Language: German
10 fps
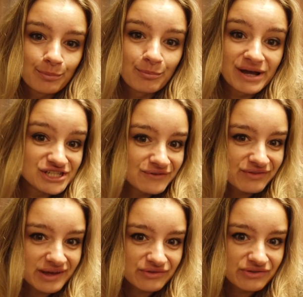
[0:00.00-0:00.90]
Mein Schiff
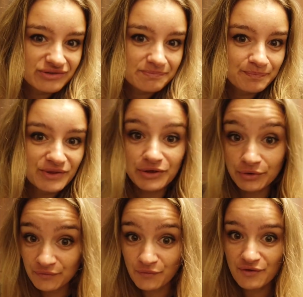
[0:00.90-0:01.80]
6.
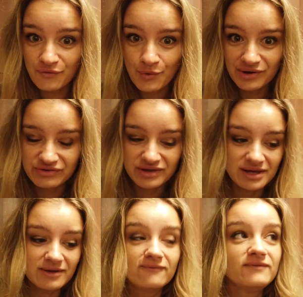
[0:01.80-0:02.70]
Irgendwo auf hoher
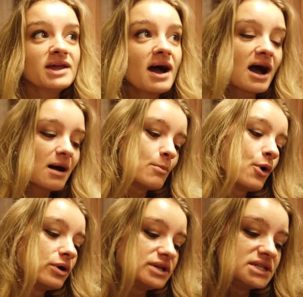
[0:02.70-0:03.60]
See. Wir haben
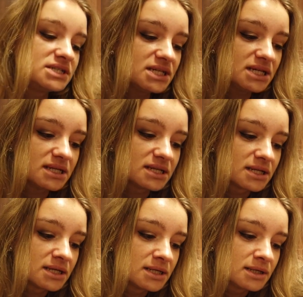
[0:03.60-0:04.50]
heute den
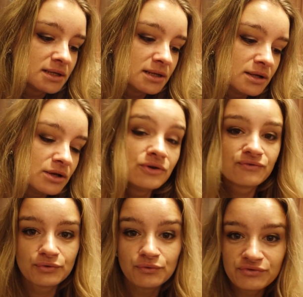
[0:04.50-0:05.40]

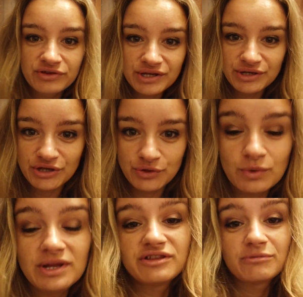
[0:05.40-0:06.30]
15.
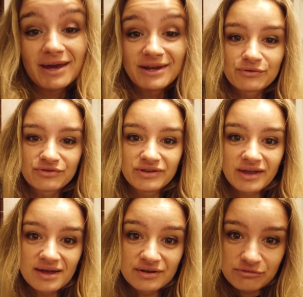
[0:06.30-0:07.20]
Juli
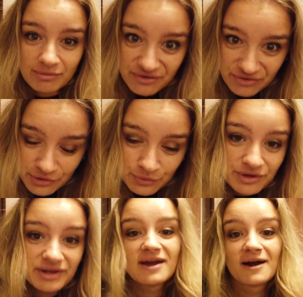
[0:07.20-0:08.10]
2023
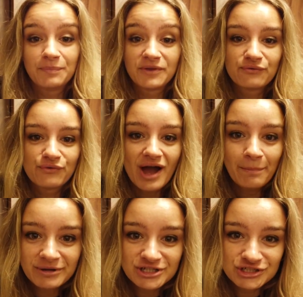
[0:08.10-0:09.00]
und ihr habt dafür
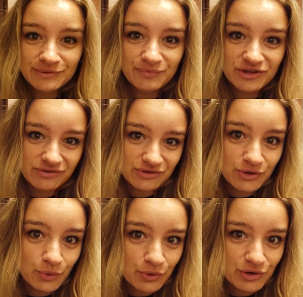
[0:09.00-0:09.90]
abgestimmt, dass
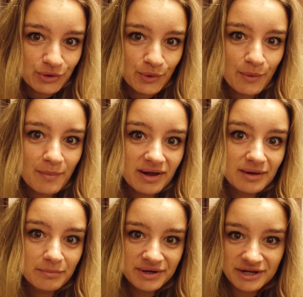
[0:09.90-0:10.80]
ich euch
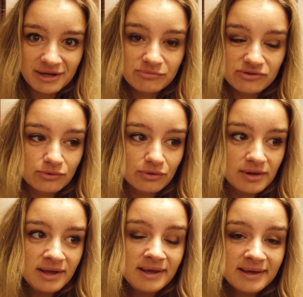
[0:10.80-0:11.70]
nochmal mitnehmen
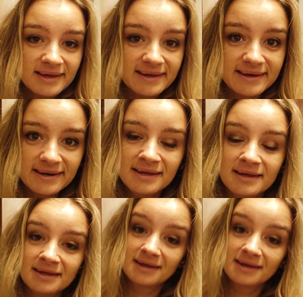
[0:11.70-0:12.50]
soll in